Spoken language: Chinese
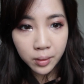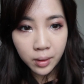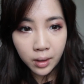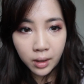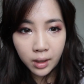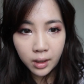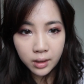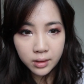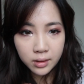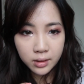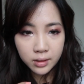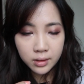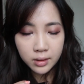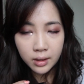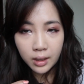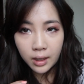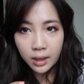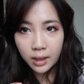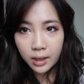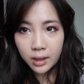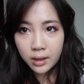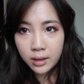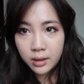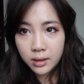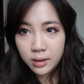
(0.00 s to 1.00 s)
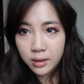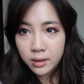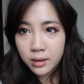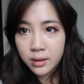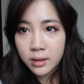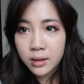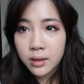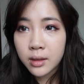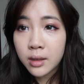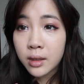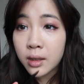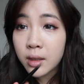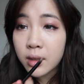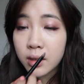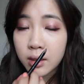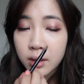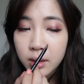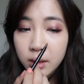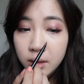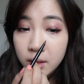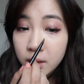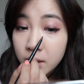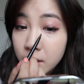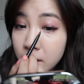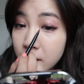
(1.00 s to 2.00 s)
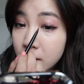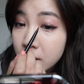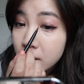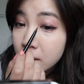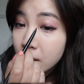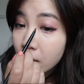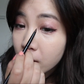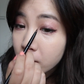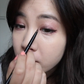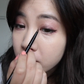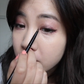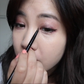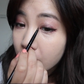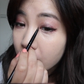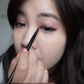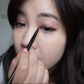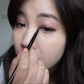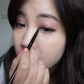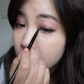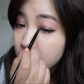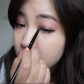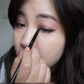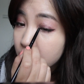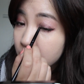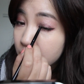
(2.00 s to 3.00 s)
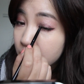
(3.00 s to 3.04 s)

哇，它是差很嚣张，